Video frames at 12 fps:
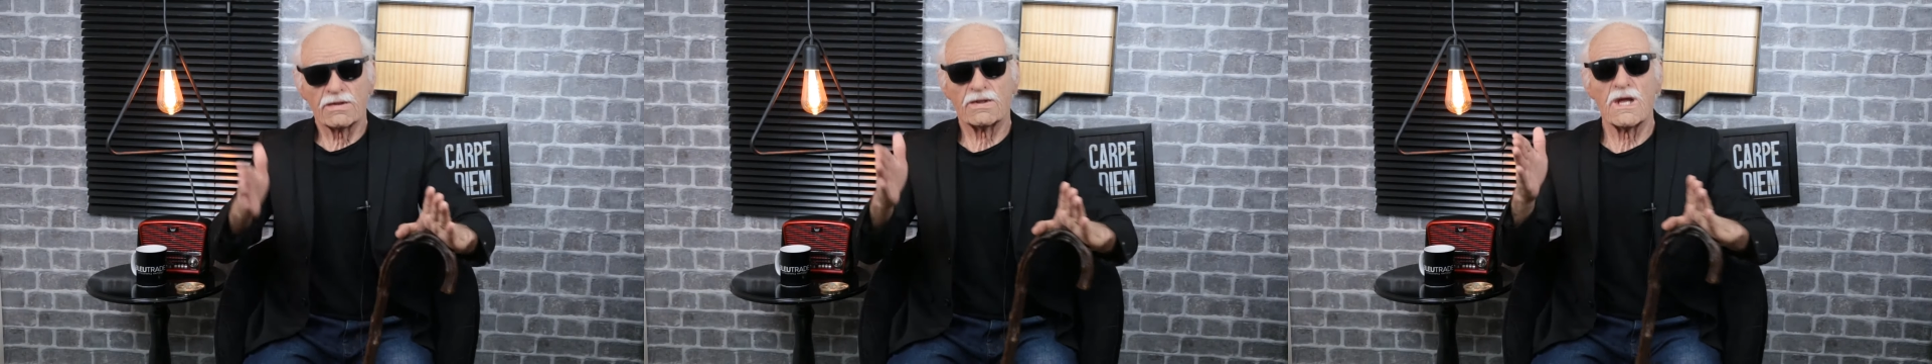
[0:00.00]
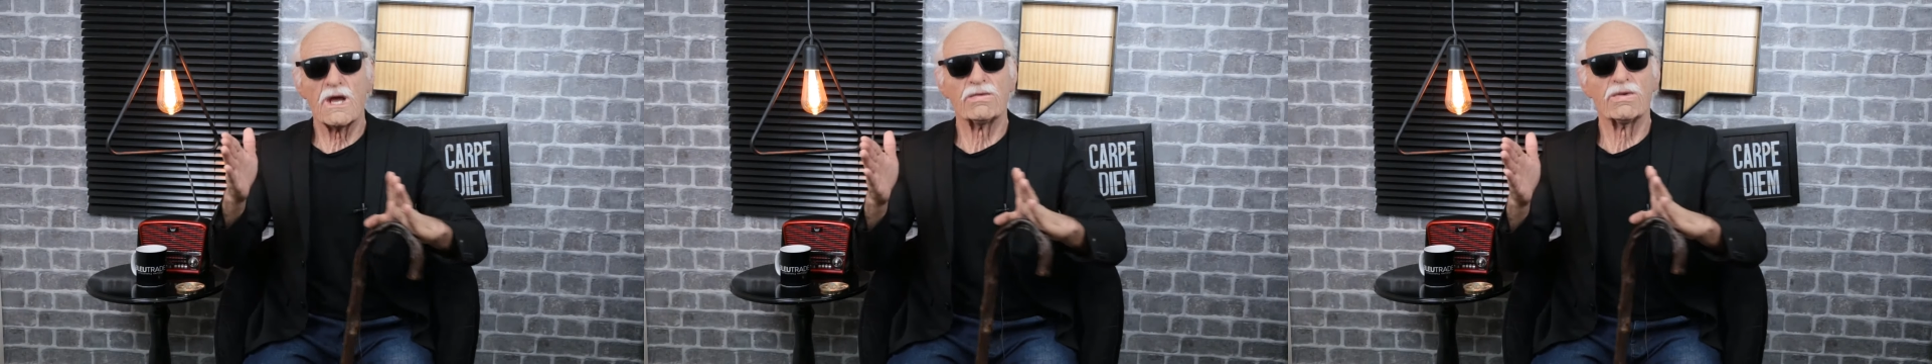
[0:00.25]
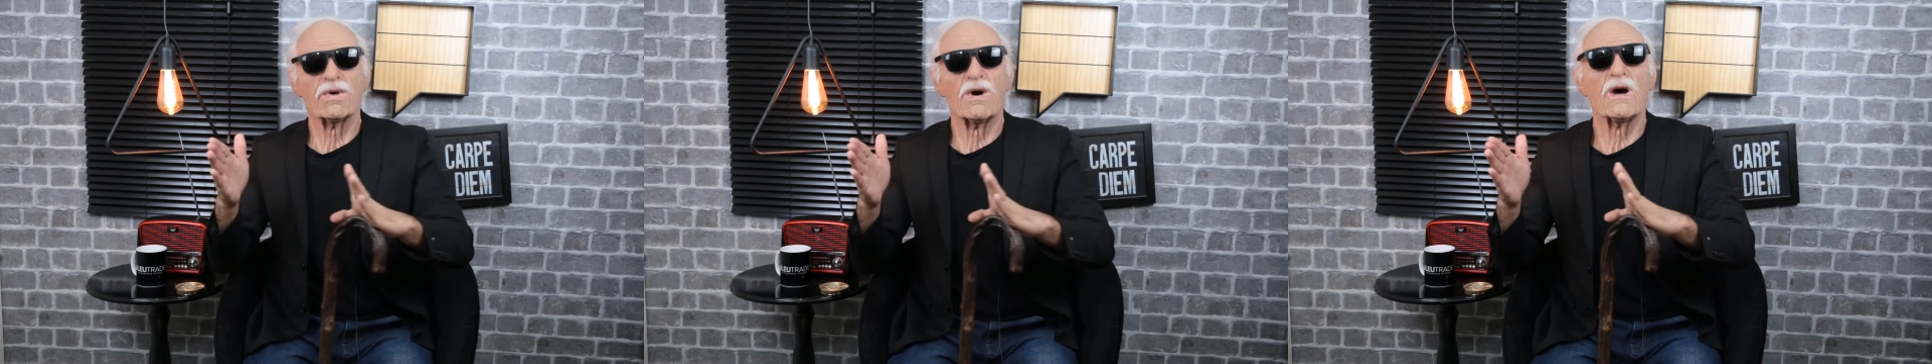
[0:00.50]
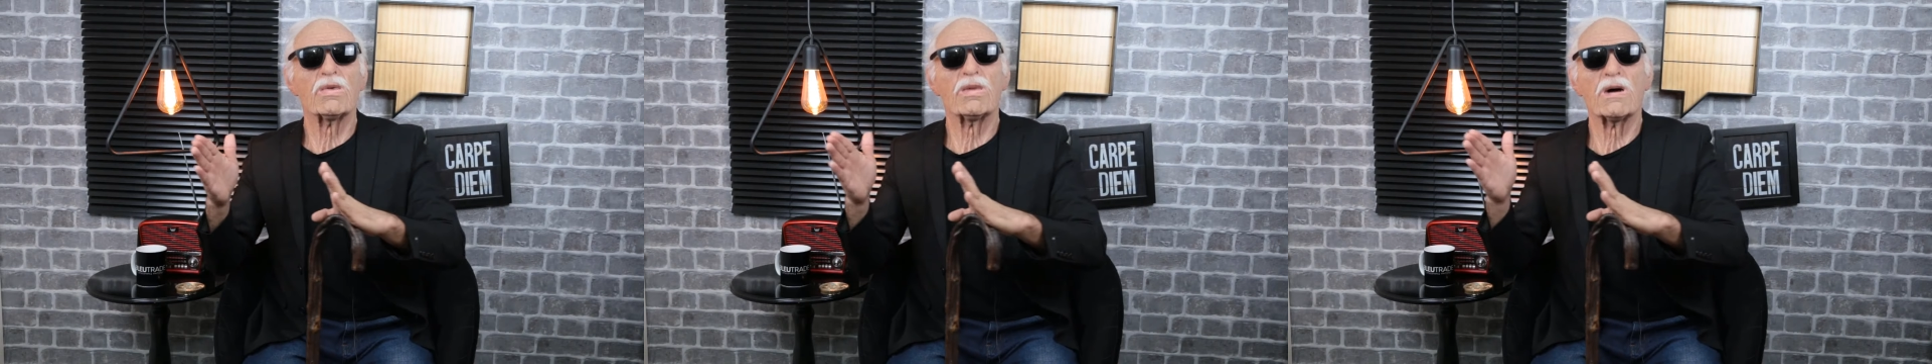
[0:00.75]
teve
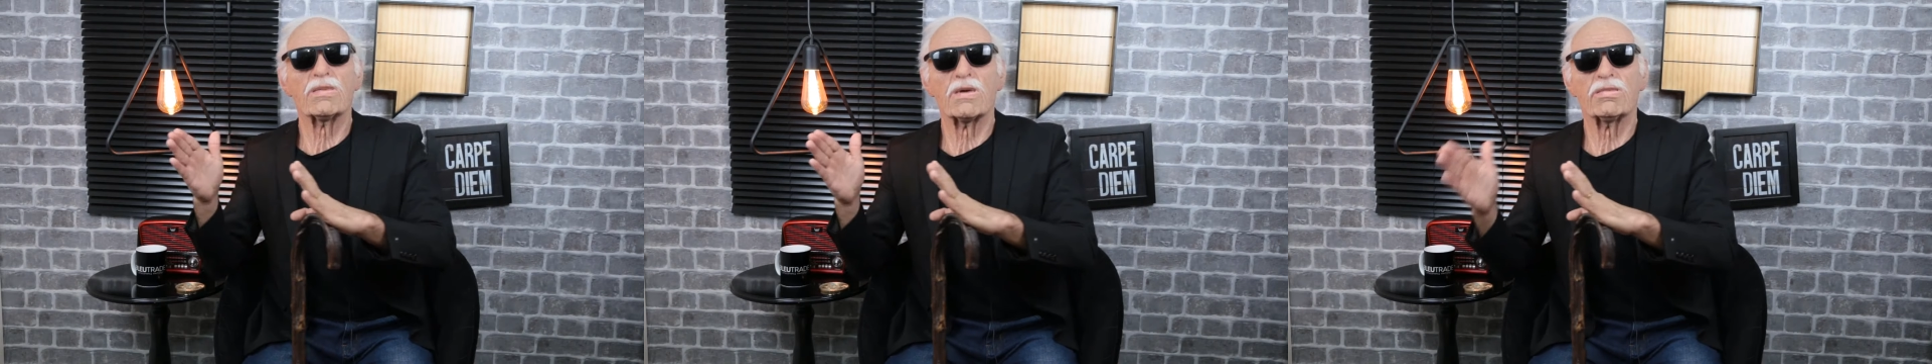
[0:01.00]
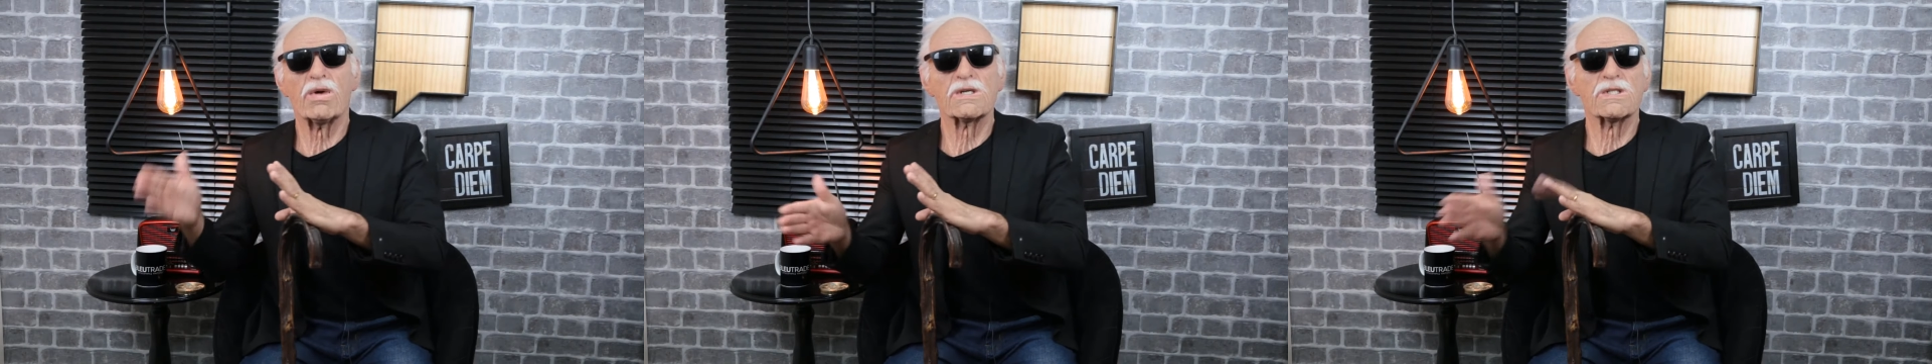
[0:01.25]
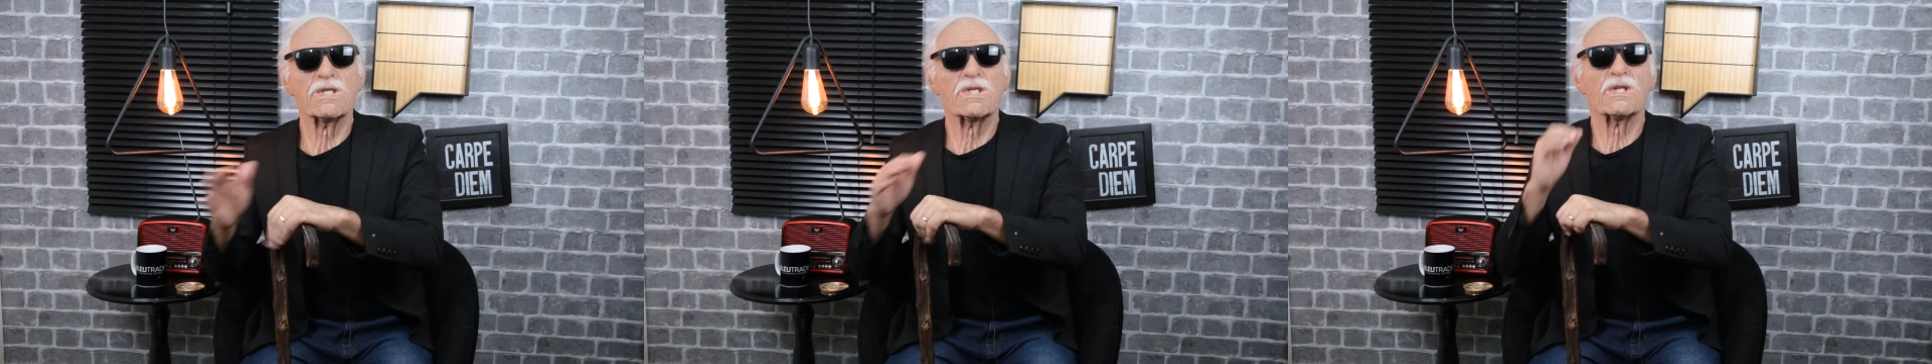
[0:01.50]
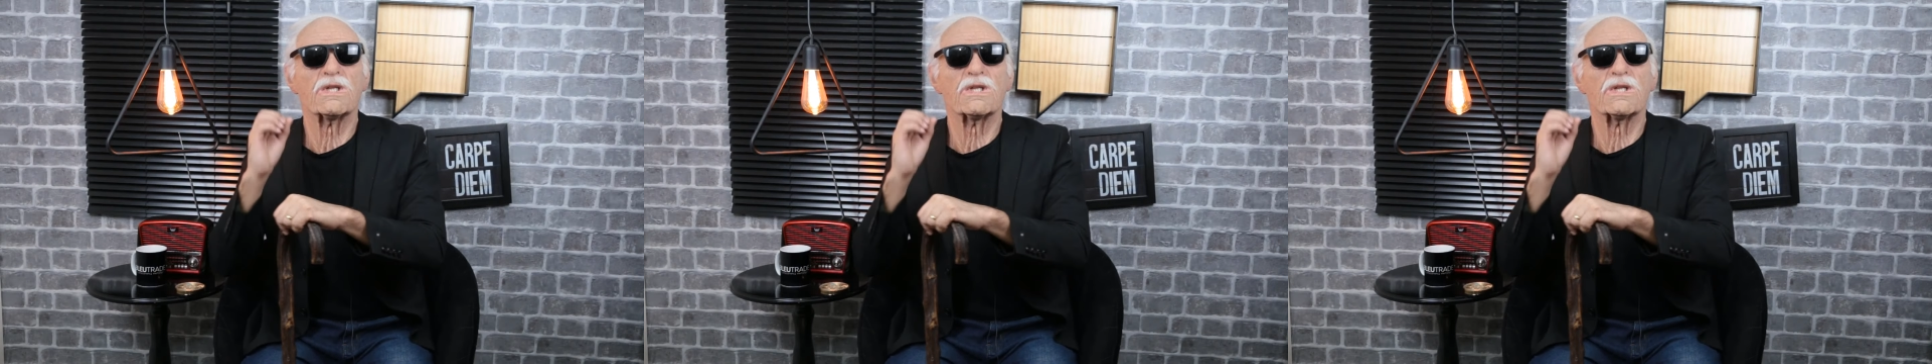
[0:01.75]
uma proposta de